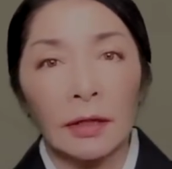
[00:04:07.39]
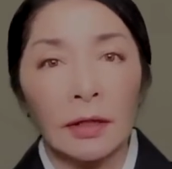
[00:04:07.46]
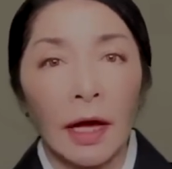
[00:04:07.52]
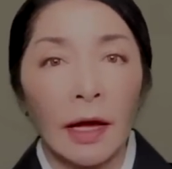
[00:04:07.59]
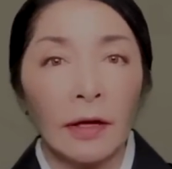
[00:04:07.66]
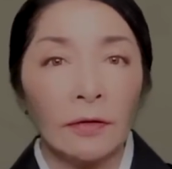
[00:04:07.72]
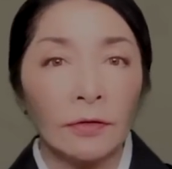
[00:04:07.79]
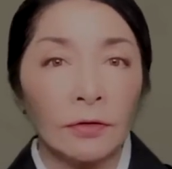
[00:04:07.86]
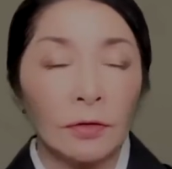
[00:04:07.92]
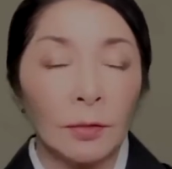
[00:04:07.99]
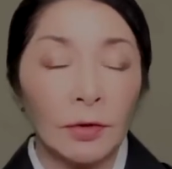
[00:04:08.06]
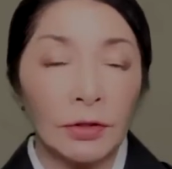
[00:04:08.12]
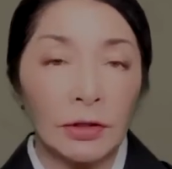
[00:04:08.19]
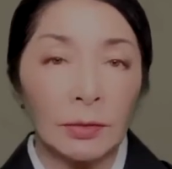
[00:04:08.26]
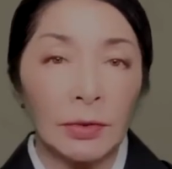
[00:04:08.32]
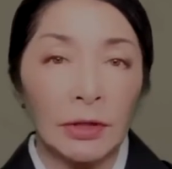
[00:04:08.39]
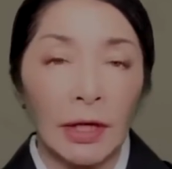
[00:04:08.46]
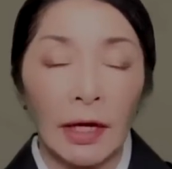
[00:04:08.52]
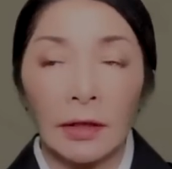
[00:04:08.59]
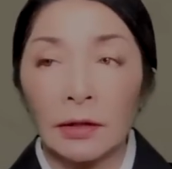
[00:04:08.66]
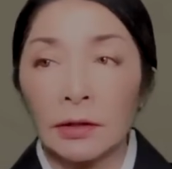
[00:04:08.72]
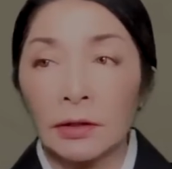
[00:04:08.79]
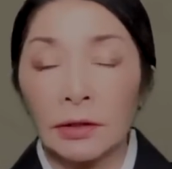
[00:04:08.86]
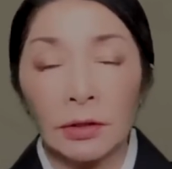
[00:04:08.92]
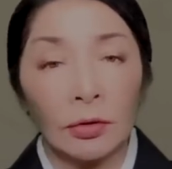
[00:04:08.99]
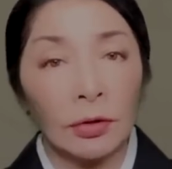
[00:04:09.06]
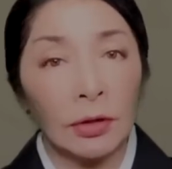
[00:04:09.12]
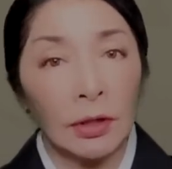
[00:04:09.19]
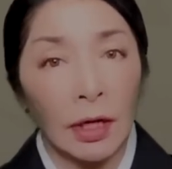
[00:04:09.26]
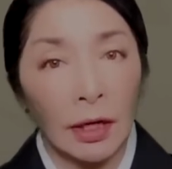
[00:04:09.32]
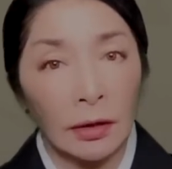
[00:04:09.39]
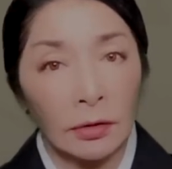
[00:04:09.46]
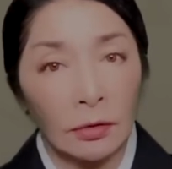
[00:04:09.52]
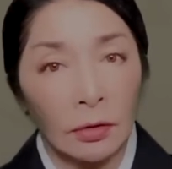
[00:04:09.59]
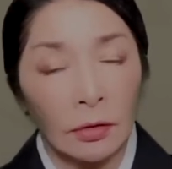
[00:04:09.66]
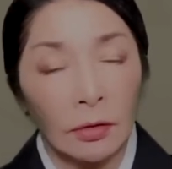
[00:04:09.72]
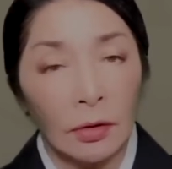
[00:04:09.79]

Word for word: 大福餅みたいに白いなと